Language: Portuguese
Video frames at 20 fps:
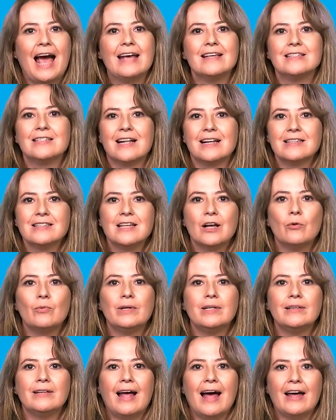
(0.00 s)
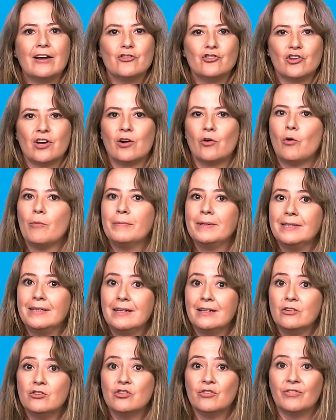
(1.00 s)
a Estação Antártica
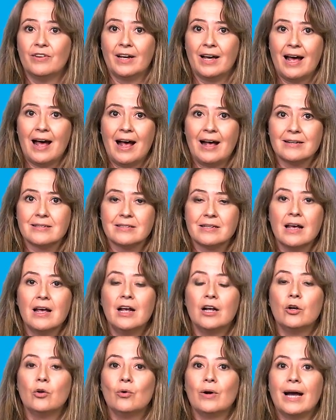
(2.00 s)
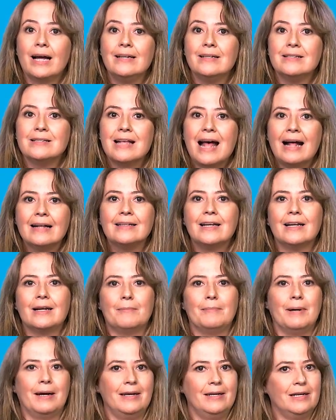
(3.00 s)
Comandante Ferraz, localizada na
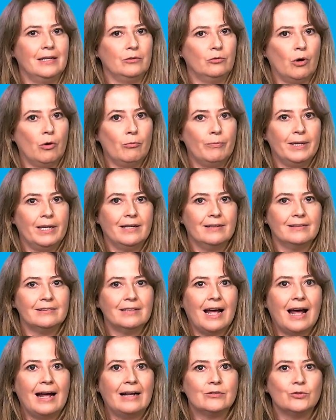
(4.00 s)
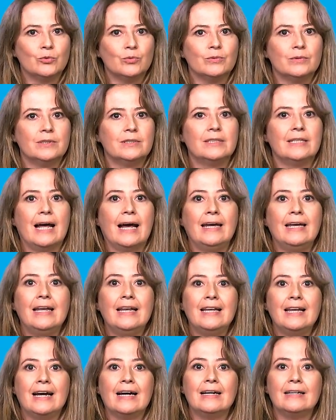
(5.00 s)
Baía do Almirantado, na
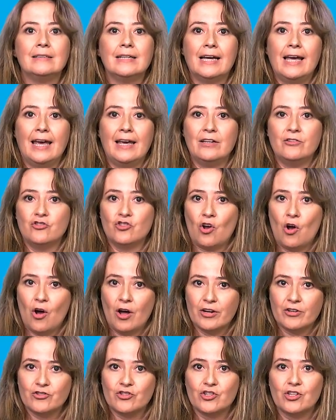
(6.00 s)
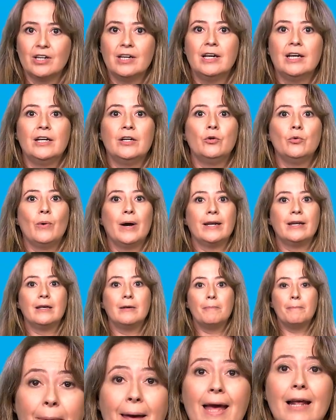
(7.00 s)
ilha Rei George, no
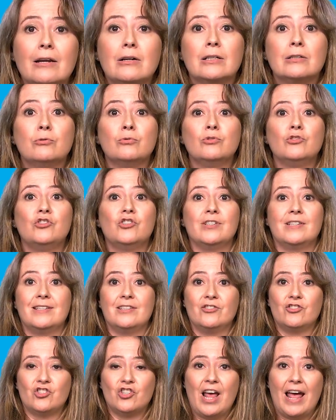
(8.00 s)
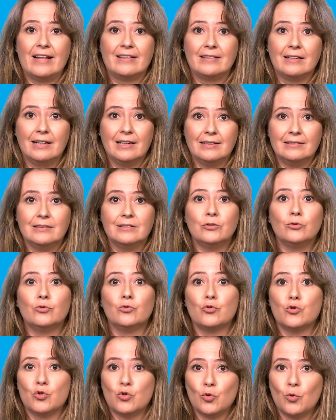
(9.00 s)
arquipélago de Shetland
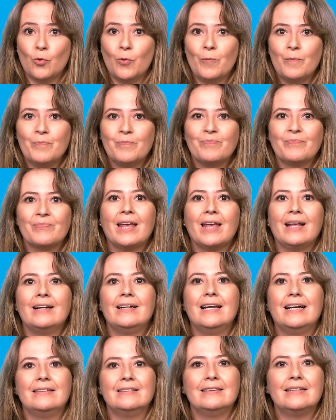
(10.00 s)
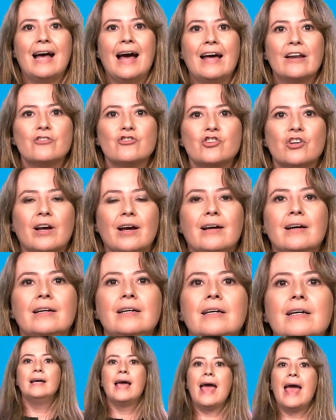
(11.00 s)
do Sul, na Antártica,
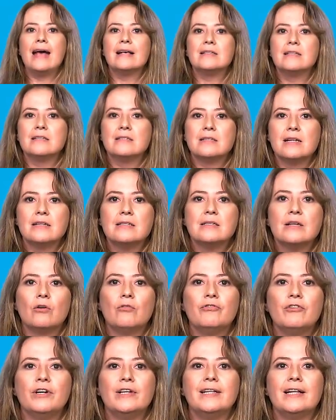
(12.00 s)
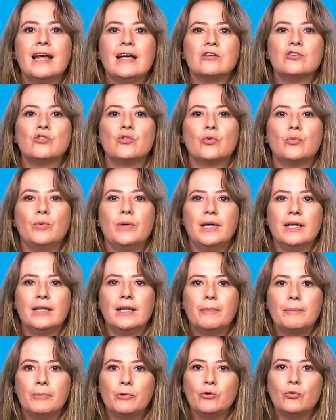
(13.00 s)
essa estação foi
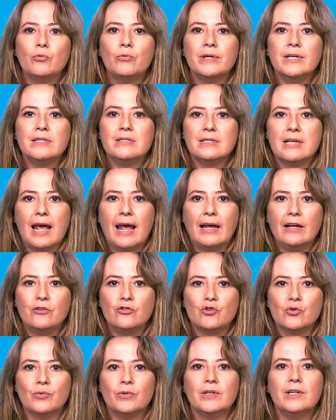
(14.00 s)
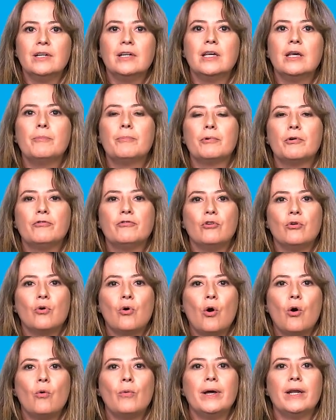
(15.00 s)
destruída por um incêndio que
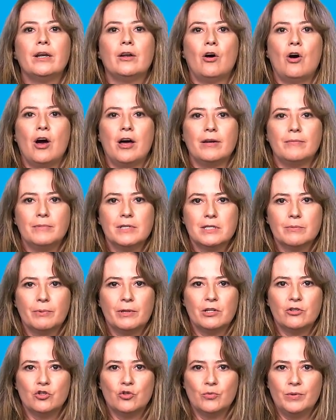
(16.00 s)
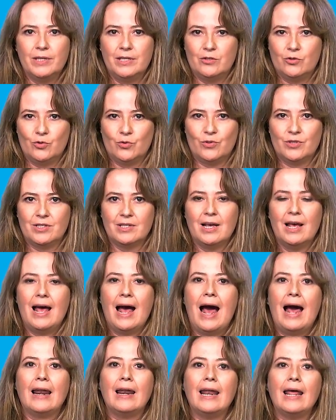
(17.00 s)
provocou enormes prejuízos,
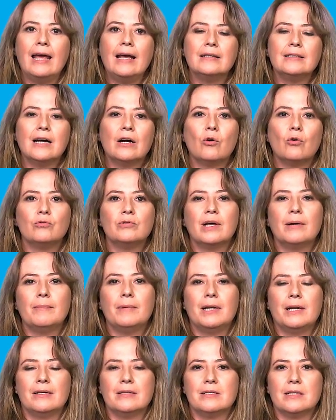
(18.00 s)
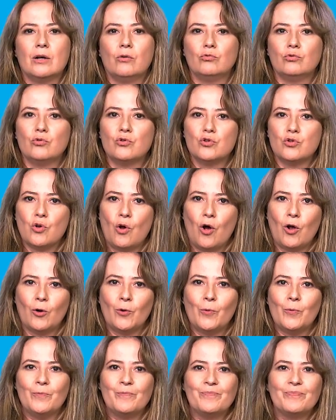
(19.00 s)
além da contaminação do
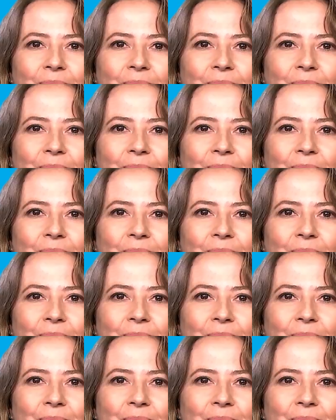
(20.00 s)
solo.